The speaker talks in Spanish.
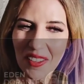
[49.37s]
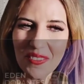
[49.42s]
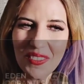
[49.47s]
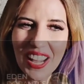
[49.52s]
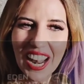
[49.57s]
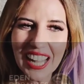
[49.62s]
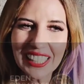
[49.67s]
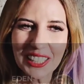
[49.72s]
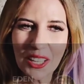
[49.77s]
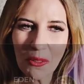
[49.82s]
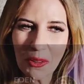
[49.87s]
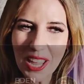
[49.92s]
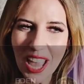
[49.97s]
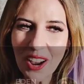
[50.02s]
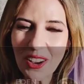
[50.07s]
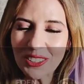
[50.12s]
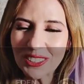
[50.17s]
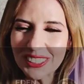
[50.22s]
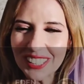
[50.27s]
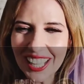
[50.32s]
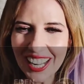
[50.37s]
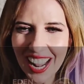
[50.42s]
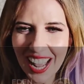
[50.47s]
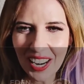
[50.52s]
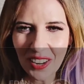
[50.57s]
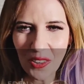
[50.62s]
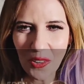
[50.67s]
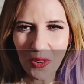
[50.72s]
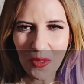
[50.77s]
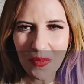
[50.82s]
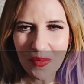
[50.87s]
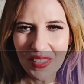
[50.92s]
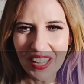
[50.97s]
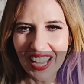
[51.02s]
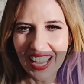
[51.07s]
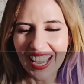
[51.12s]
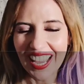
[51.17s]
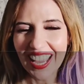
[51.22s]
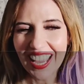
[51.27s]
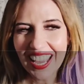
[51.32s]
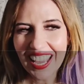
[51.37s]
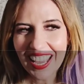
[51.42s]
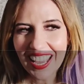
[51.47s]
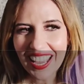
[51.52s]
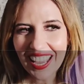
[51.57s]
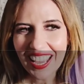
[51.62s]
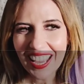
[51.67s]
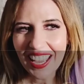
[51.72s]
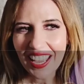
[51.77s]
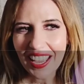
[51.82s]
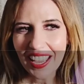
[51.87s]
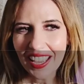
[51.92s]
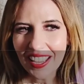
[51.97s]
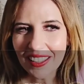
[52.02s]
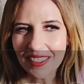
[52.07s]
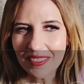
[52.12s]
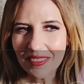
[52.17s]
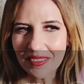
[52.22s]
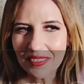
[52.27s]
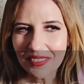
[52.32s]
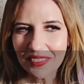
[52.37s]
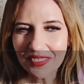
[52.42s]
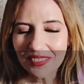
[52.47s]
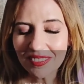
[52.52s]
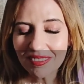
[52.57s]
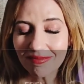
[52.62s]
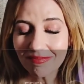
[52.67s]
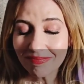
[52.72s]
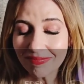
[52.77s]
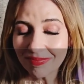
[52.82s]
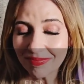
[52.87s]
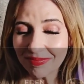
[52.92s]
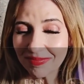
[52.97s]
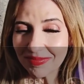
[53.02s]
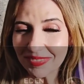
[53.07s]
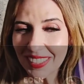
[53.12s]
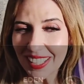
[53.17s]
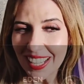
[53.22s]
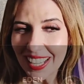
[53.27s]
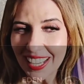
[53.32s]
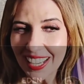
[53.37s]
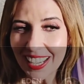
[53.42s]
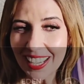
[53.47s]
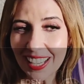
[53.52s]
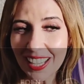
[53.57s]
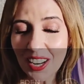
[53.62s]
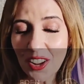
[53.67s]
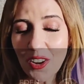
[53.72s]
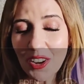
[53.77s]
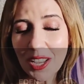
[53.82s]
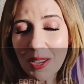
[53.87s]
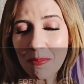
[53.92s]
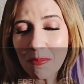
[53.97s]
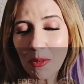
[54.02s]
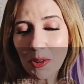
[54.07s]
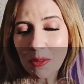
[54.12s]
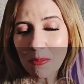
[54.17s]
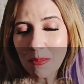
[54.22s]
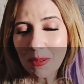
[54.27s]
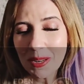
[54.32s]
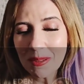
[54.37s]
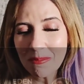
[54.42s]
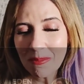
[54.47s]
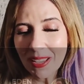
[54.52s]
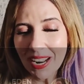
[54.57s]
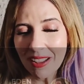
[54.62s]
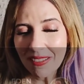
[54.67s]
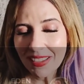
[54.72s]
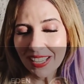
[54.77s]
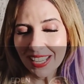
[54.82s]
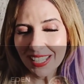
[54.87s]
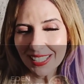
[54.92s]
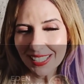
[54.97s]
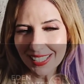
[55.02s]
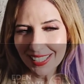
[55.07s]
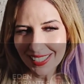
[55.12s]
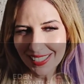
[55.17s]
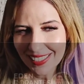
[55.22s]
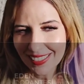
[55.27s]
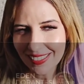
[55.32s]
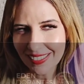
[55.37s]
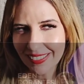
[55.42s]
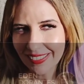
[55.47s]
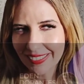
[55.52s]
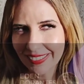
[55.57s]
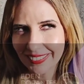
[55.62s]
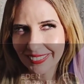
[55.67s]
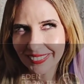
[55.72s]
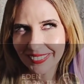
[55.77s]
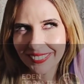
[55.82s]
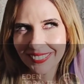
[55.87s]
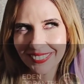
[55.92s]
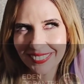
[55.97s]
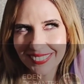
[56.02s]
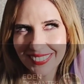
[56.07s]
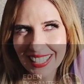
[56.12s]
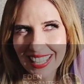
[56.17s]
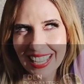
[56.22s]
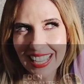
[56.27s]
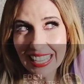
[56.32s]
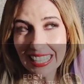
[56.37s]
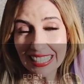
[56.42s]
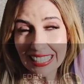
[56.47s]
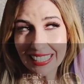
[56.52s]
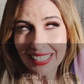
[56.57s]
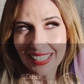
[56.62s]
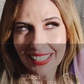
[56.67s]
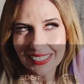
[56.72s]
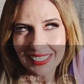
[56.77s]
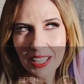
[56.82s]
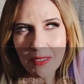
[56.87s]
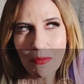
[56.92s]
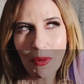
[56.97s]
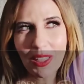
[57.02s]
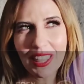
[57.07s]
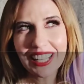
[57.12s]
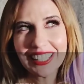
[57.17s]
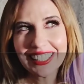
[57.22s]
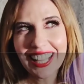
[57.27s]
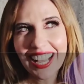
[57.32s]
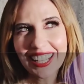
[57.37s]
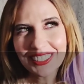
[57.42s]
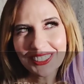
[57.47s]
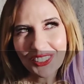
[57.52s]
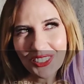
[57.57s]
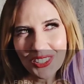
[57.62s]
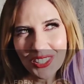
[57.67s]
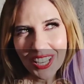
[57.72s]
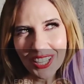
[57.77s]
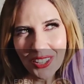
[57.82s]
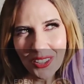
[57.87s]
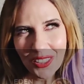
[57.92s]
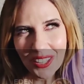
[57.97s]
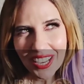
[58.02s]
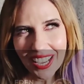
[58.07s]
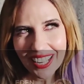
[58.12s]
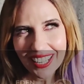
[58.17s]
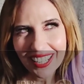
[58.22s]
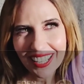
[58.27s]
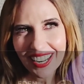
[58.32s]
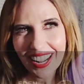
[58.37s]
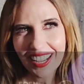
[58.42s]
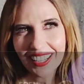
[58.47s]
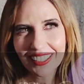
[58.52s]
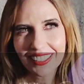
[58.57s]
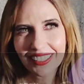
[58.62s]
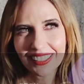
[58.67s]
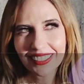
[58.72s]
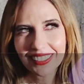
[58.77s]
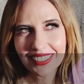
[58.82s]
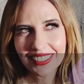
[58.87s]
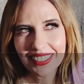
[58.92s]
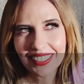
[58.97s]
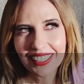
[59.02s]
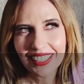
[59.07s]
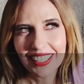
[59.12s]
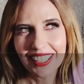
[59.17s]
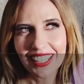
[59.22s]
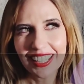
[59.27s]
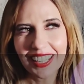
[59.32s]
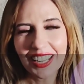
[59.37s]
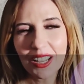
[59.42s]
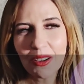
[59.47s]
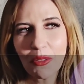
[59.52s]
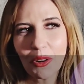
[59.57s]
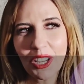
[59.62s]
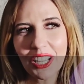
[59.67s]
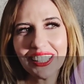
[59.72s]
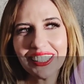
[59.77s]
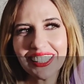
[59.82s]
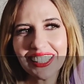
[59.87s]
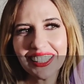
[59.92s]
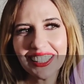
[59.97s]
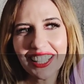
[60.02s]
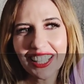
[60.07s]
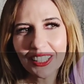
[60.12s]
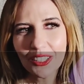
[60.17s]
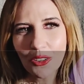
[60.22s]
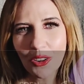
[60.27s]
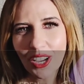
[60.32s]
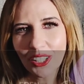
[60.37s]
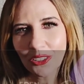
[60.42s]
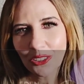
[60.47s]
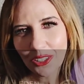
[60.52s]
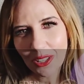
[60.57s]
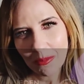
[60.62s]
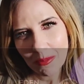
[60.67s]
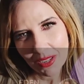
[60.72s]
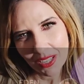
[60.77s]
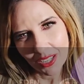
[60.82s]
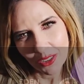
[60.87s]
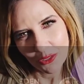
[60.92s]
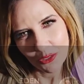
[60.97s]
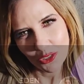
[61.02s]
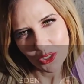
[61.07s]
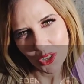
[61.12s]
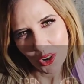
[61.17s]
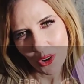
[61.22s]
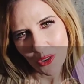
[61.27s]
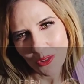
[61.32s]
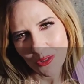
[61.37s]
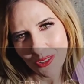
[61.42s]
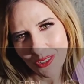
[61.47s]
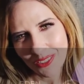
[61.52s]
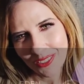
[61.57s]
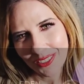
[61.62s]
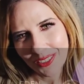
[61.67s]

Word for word: Mira, te voy a contar algo. Eh, creo que por primera vez Después de tantos años de carrera, le voy entendiendo que esto también es un show.